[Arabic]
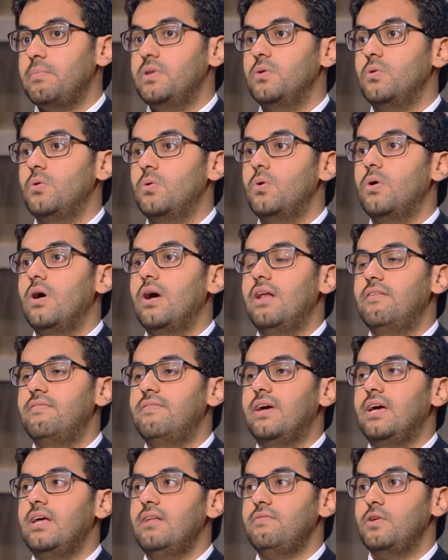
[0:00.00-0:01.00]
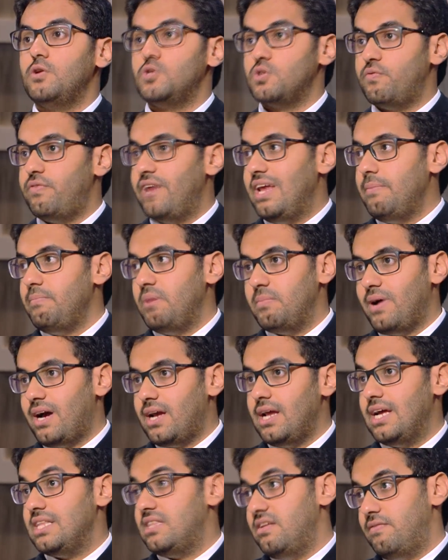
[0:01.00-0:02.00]
منه الفعل فيلوسوفين
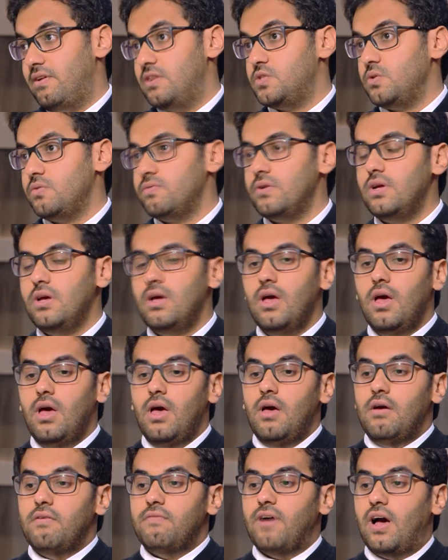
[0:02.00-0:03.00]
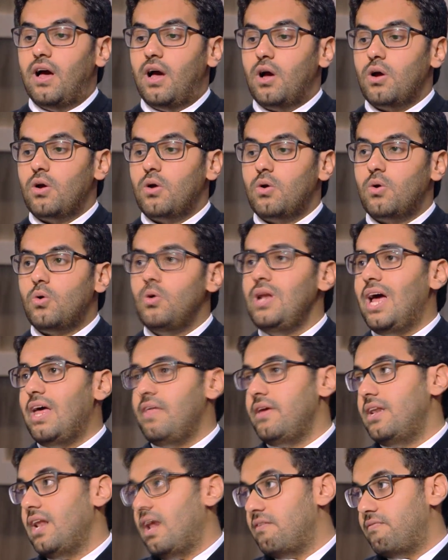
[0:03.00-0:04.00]
بمعنى التفلسف فكل
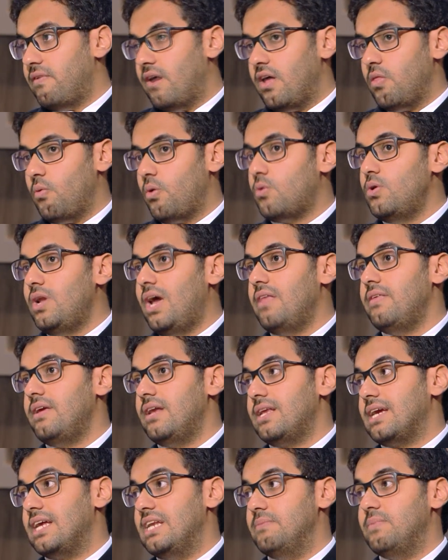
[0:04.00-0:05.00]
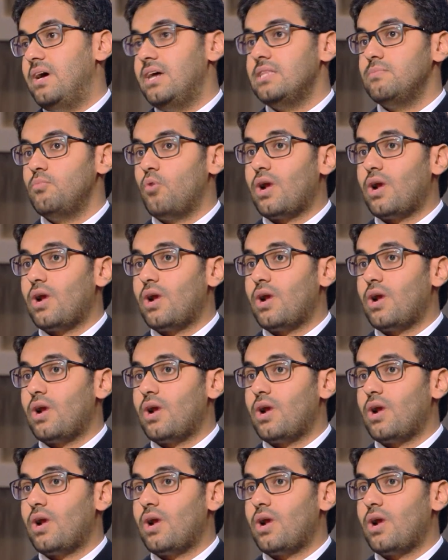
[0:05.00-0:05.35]
هذه الألفاظ وكل هذه الكلمات